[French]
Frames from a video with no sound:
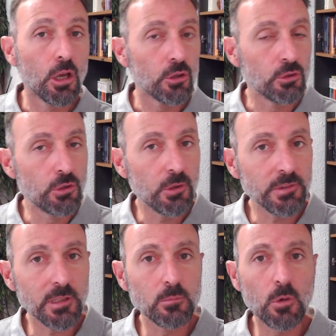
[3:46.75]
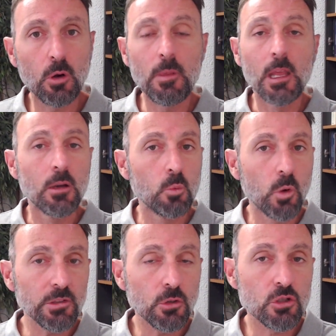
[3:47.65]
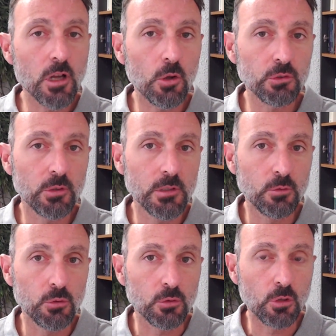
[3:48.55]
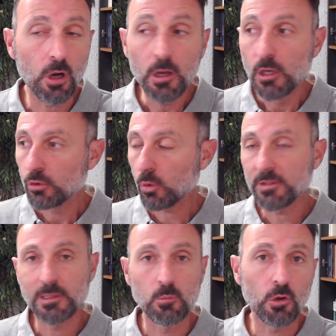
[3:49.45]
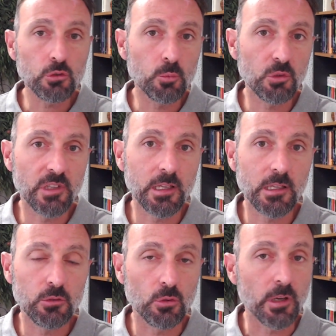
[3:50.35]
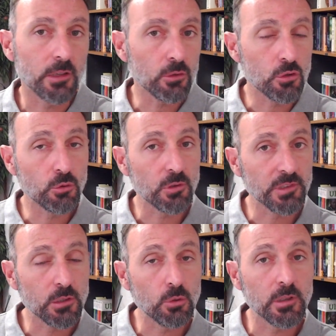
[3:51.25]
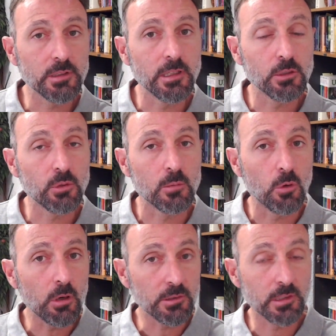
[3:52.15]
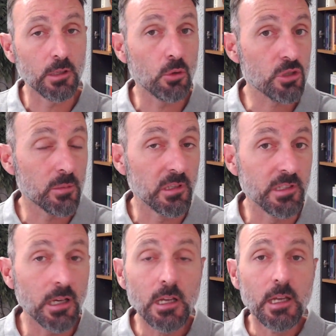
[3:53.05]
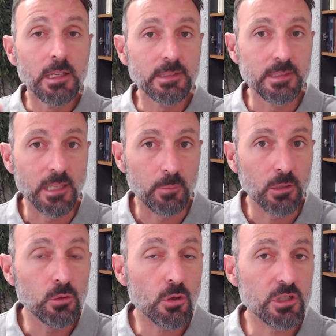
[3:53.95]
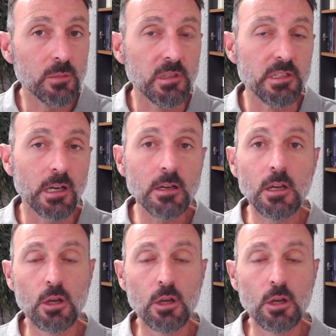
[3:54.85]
Deuxièmement, où est-ce que je la ressens au niveau du corps Troisièmement, se poser la question, est-ce que je suis en sécurité actuellement Est-ce qu'il y a un danger immédiat S'il n'y a pas de danger immédiat,